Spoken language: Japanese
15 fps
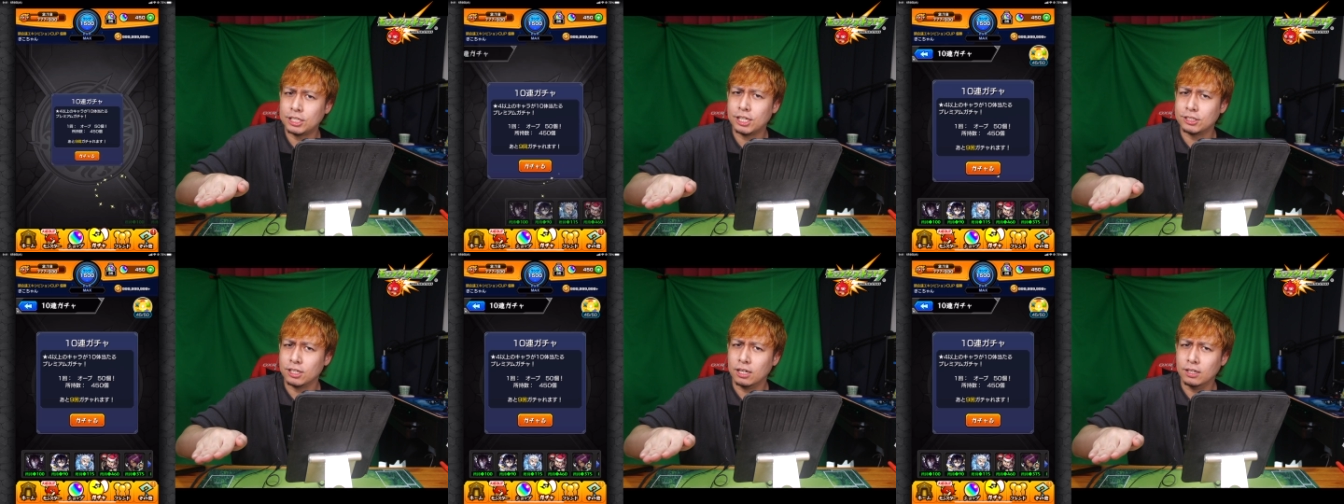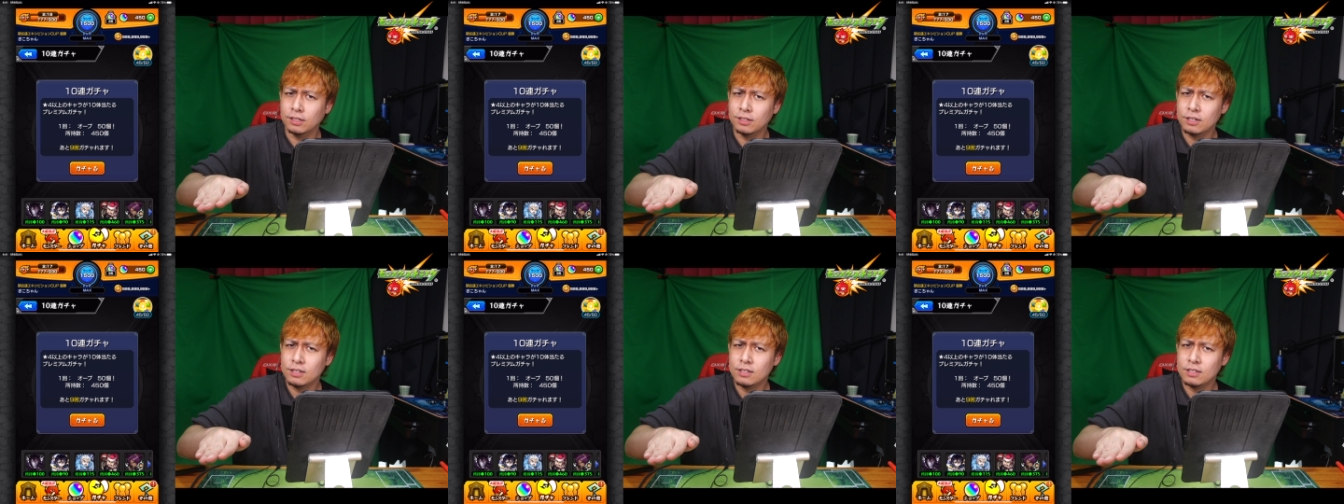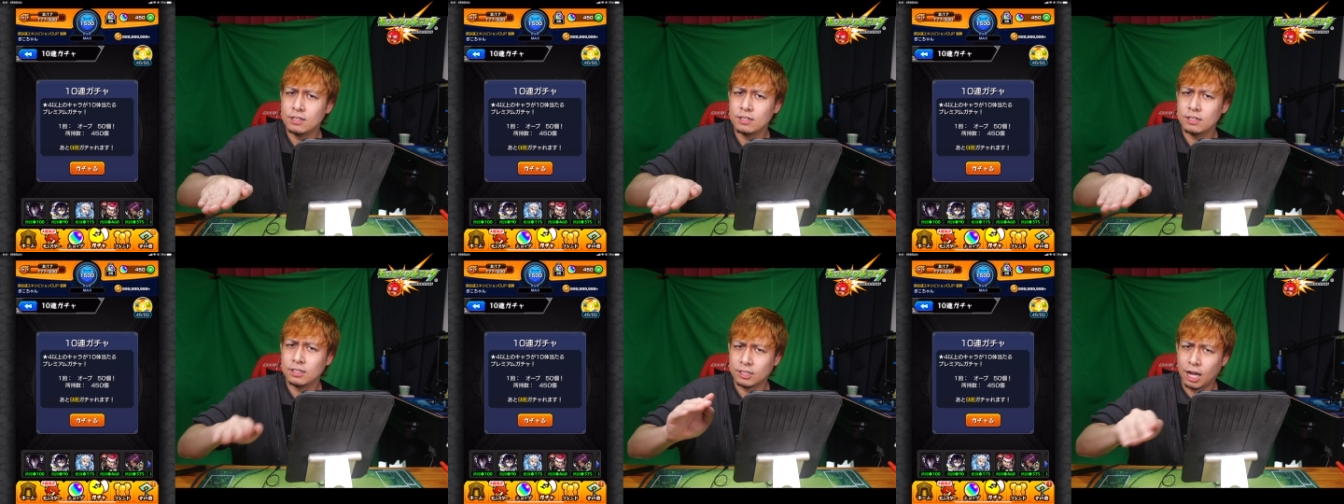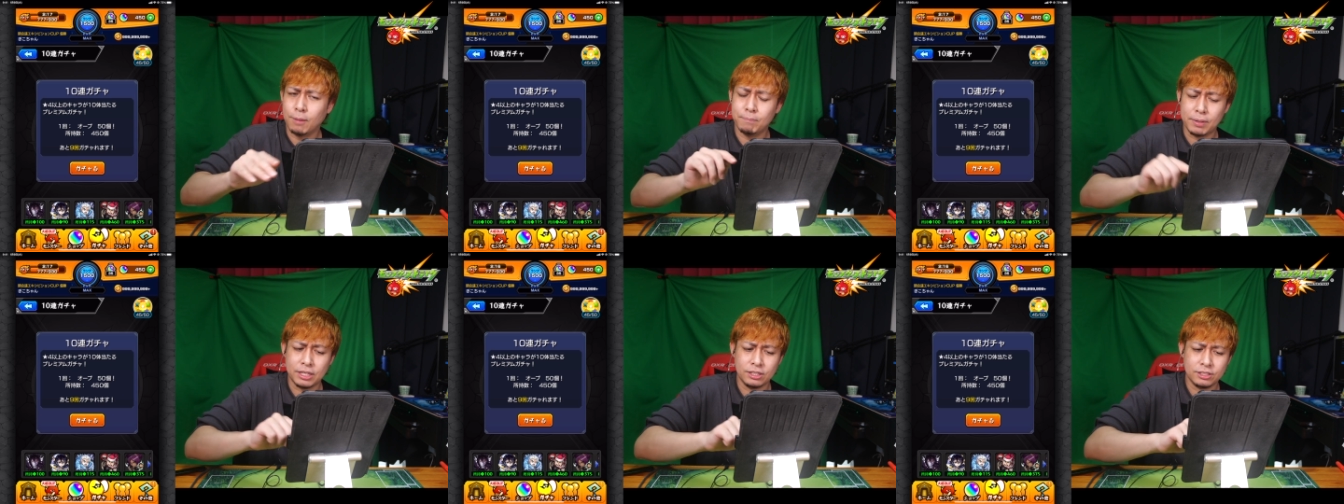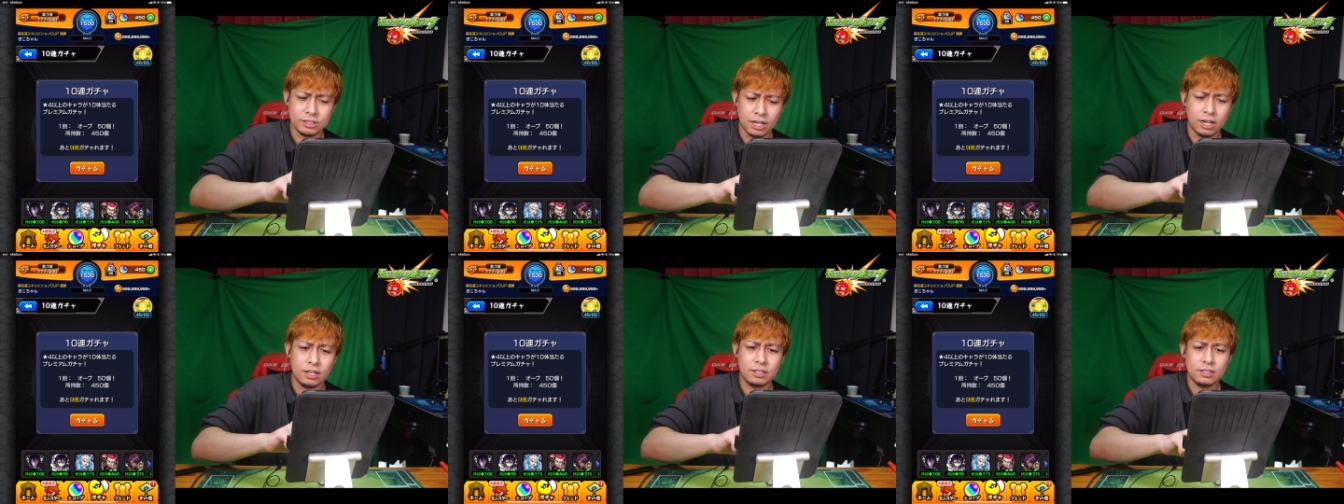いたいじゃん完璧に
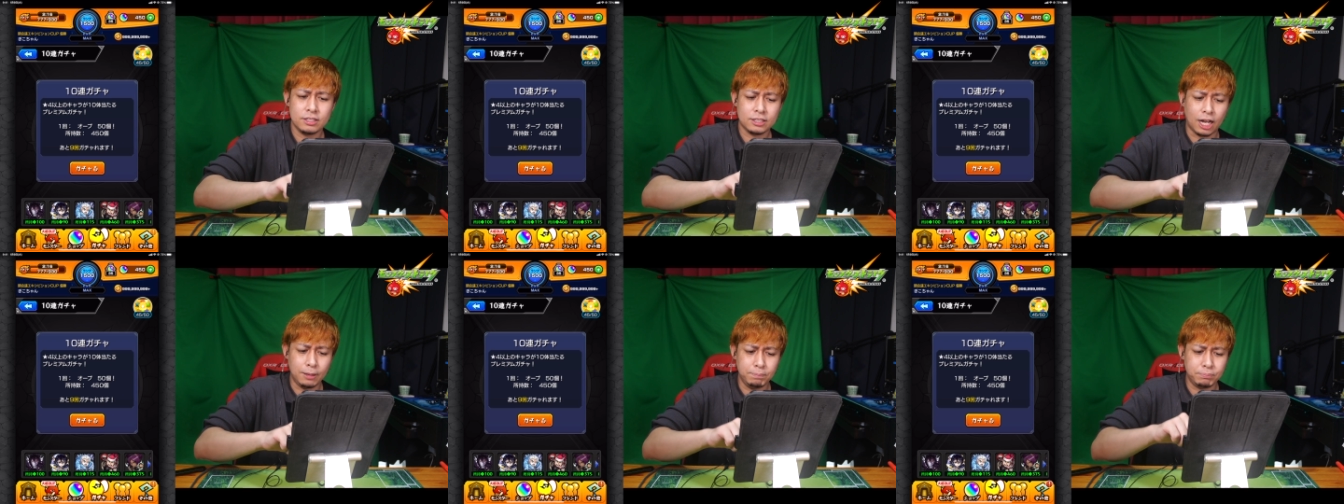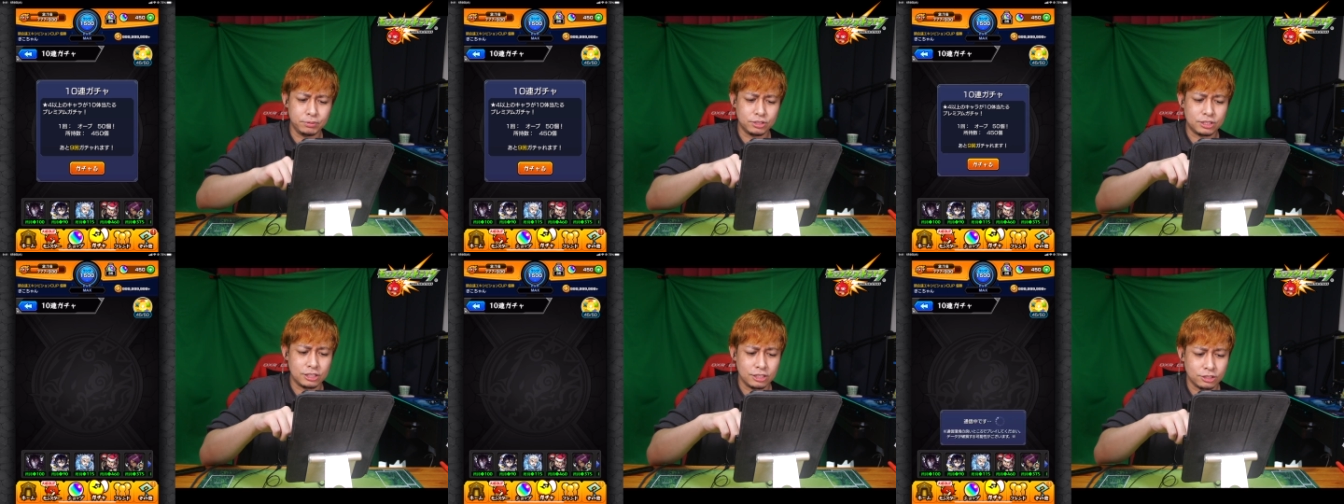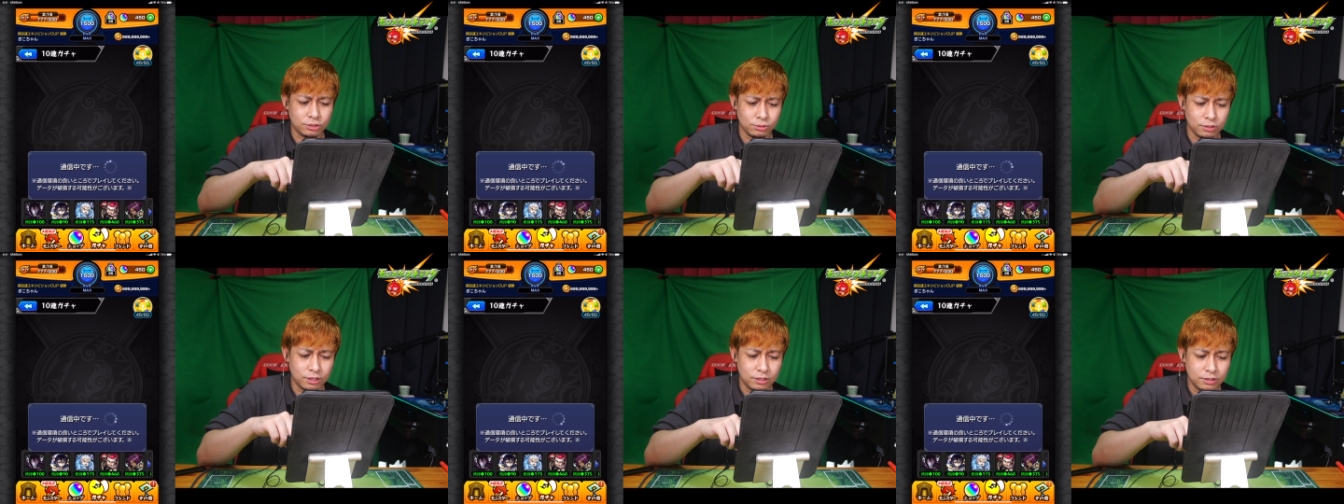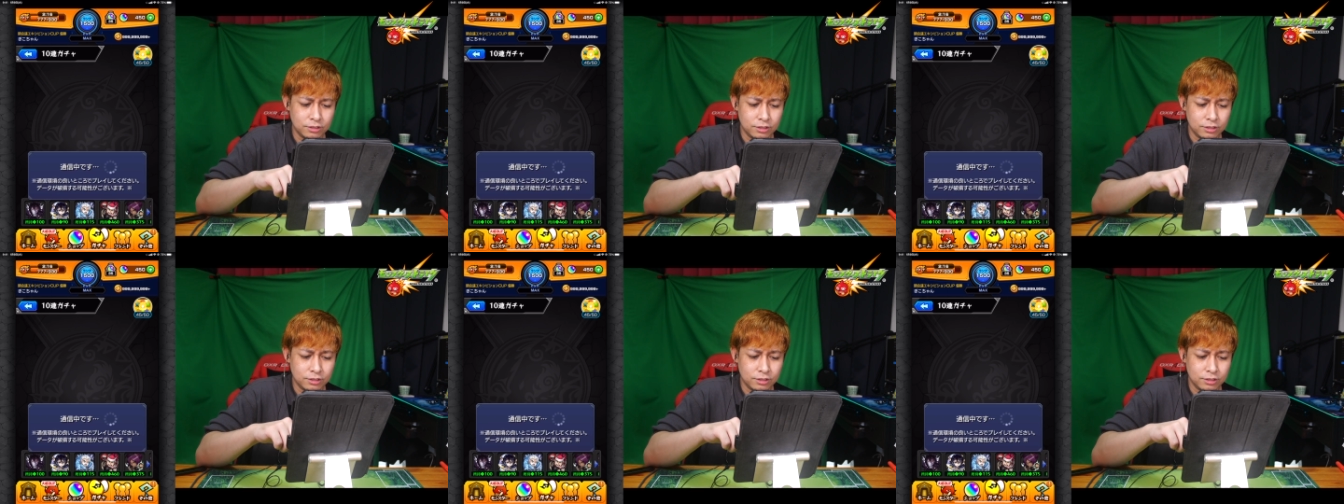さ完封したいじゃん今日で